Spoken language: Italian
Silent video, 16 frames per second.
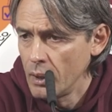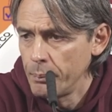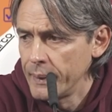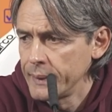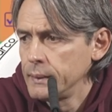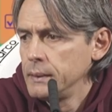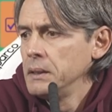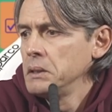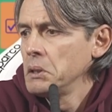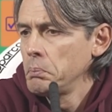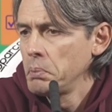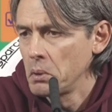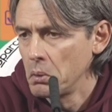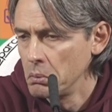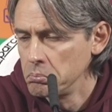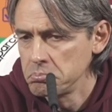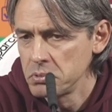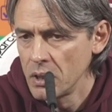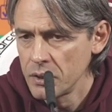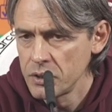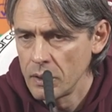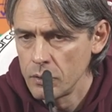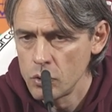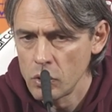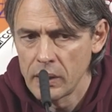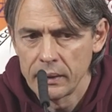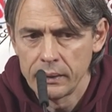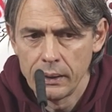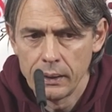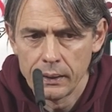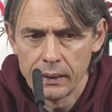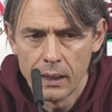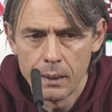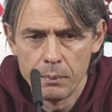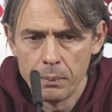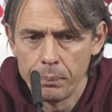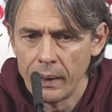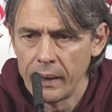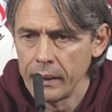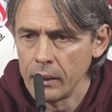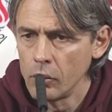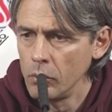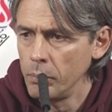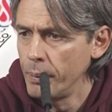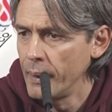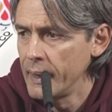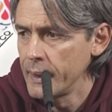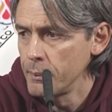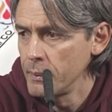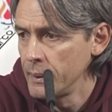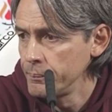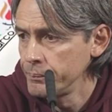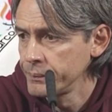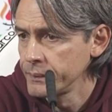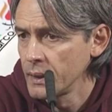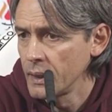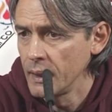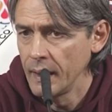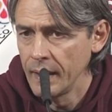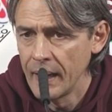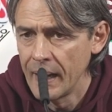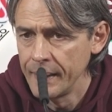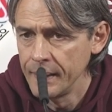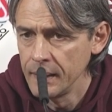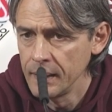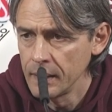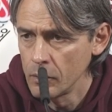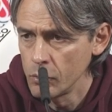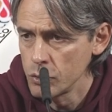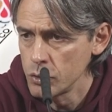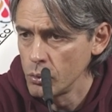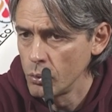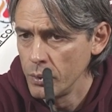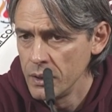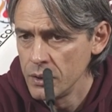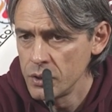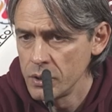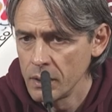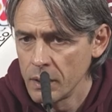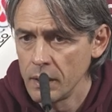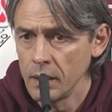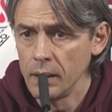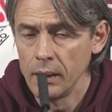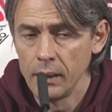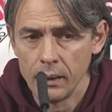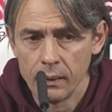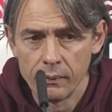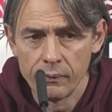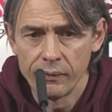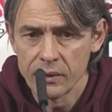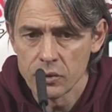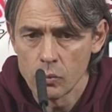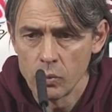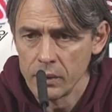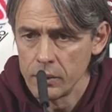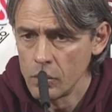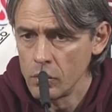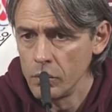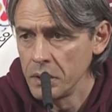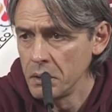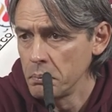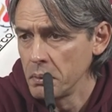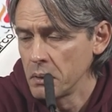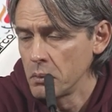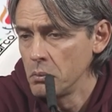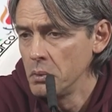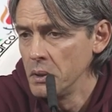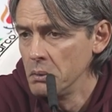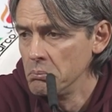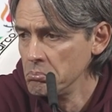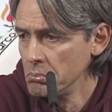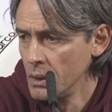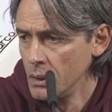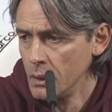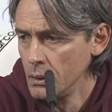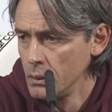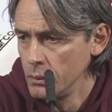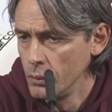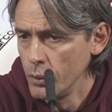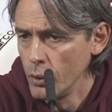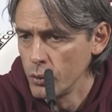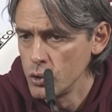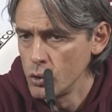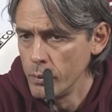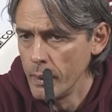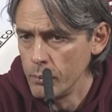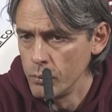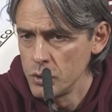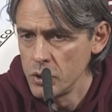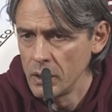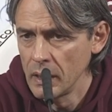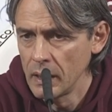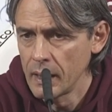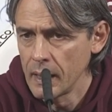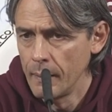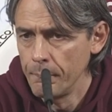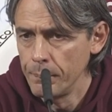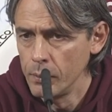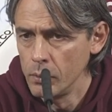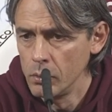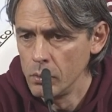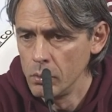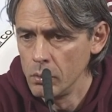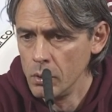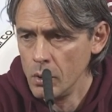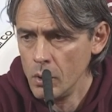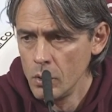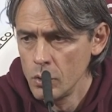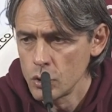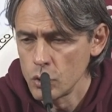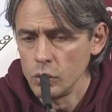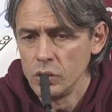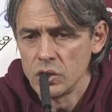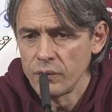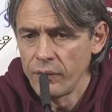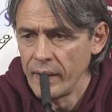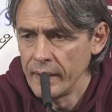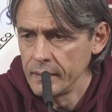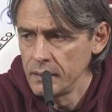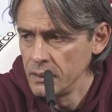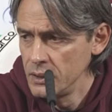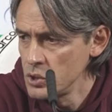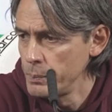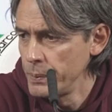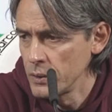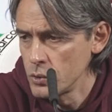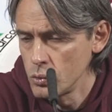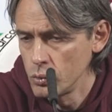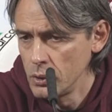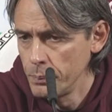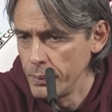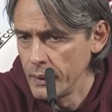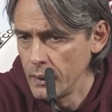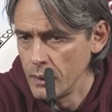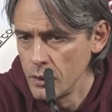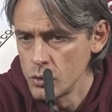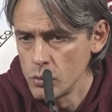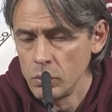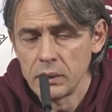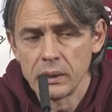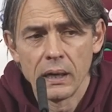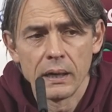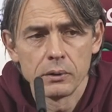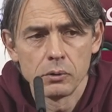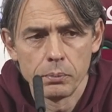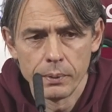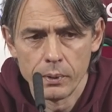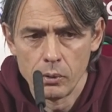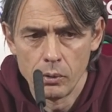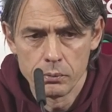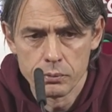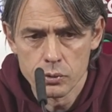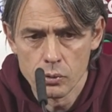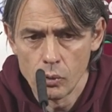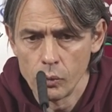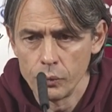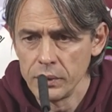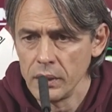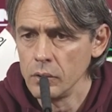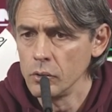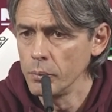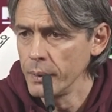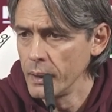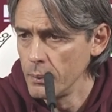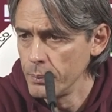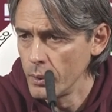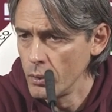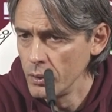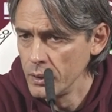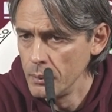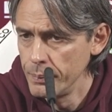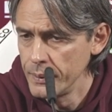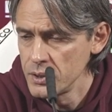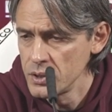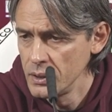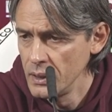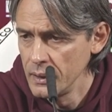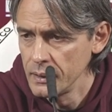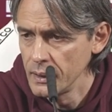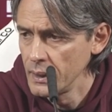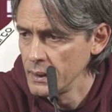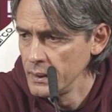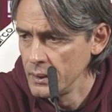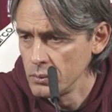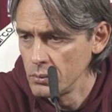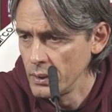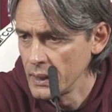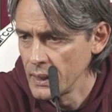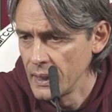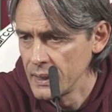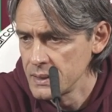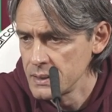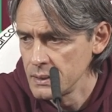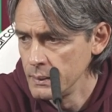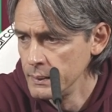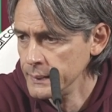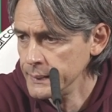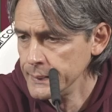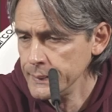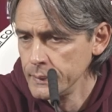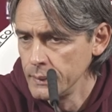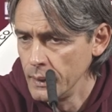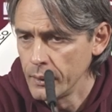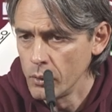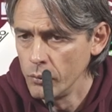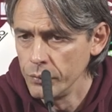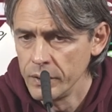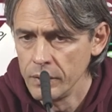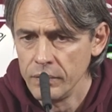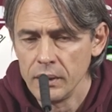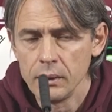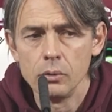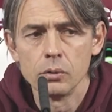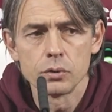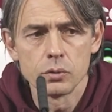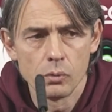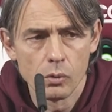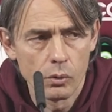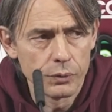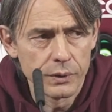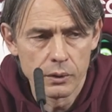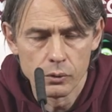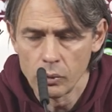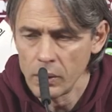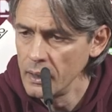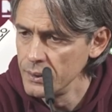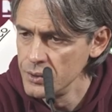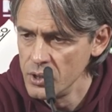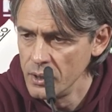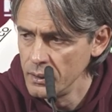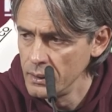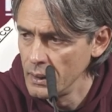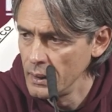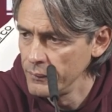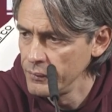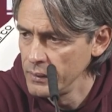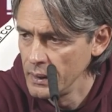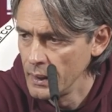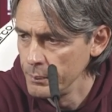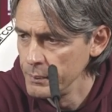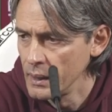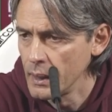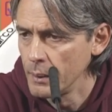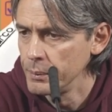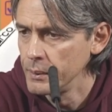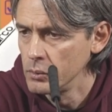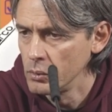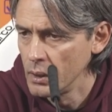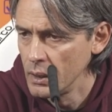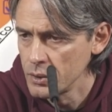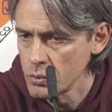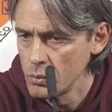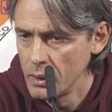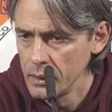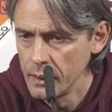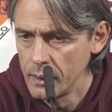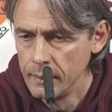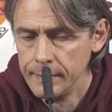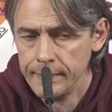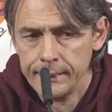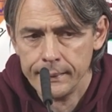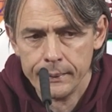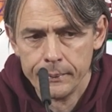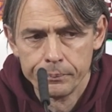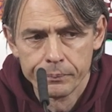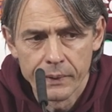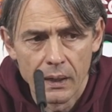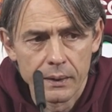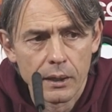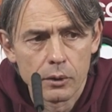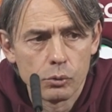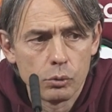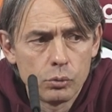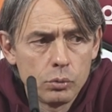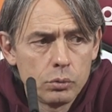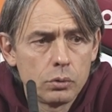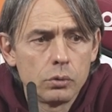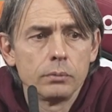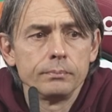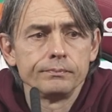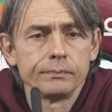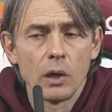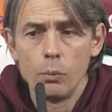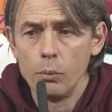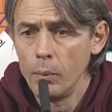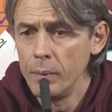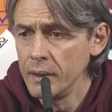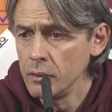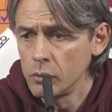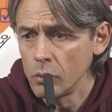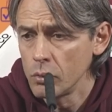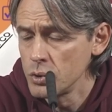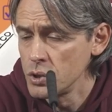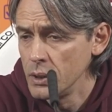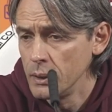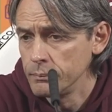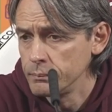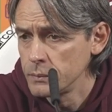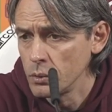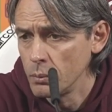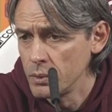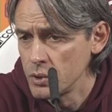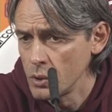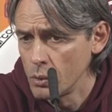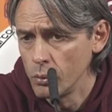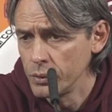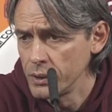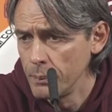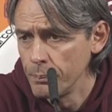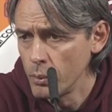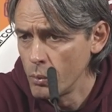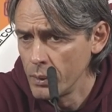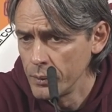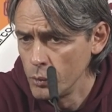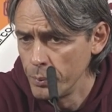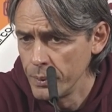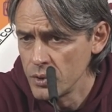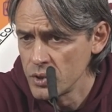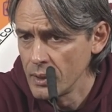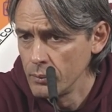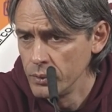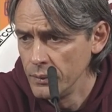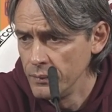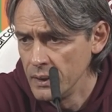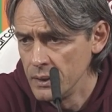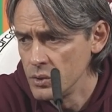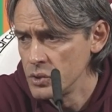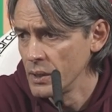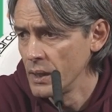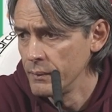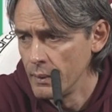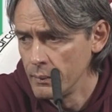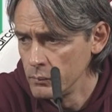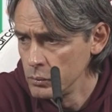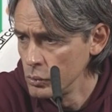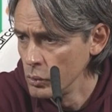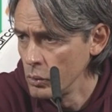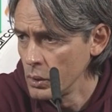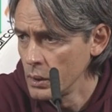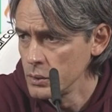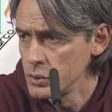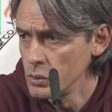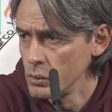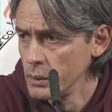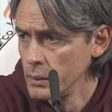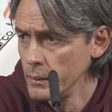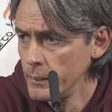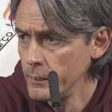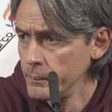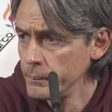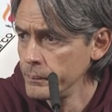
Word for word: la partita, però ce la siamo giocati ad armi pari col Parma, che è anni che costruisce, che fa squadroni, per cui noi oggi dobbiamo uscire dal campo soddisfatti, dispiaciuti per il risultato, però sono contento per le parole del Presidente che ha detto ai eh, ragazzi, le condivido, sono contento che la gente alla fine abbia capito che la squadra ha dato tutto. È un momento così, insomma, secondo tempo quando pensavo di vincerla avevamo avuto l'occasione.